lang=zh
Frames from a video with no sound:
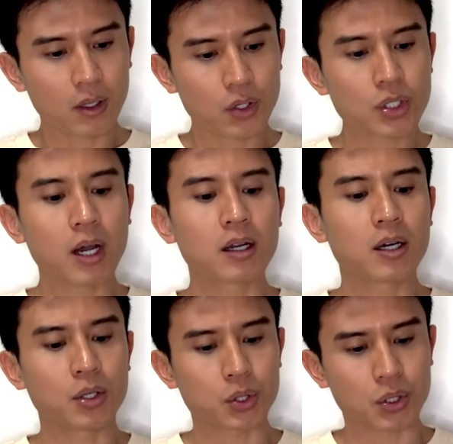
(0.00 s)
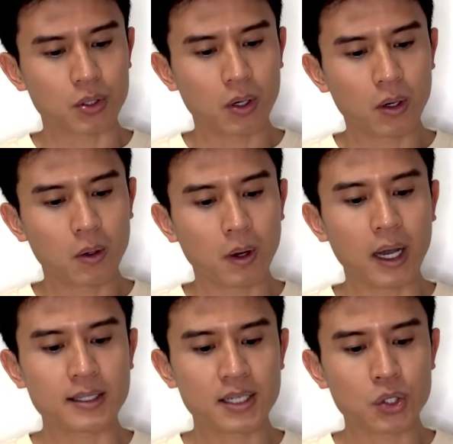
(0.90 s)
上课的时候
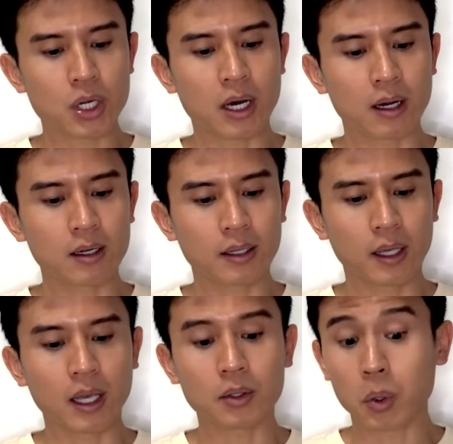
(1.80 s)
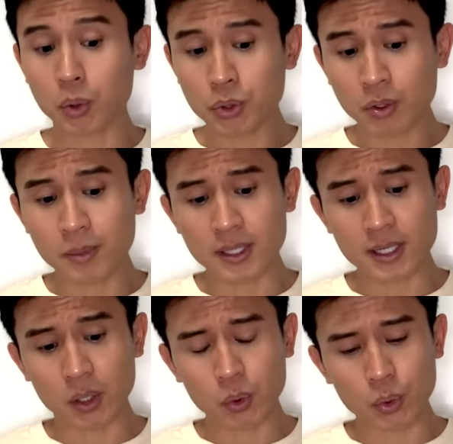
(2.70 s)
还经常给同学们
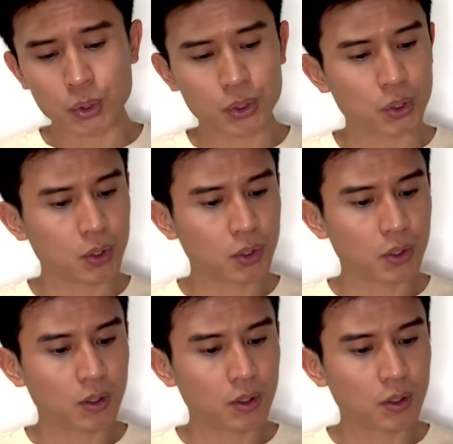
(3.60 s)
讲故事，